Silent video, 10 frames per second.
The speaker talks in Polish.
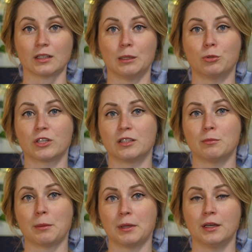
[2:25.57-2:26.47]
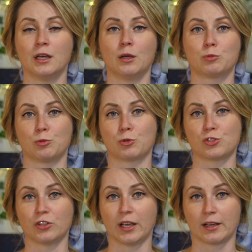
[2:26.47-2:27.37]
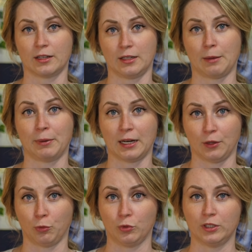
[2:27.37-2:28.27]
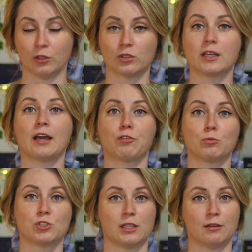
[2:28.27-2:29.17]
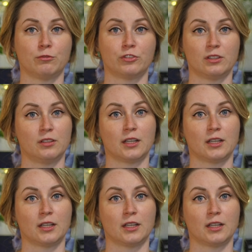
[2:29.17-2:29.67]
albo kiedy mamy przywrócony ekran aparatu i one jawią się nam wtedy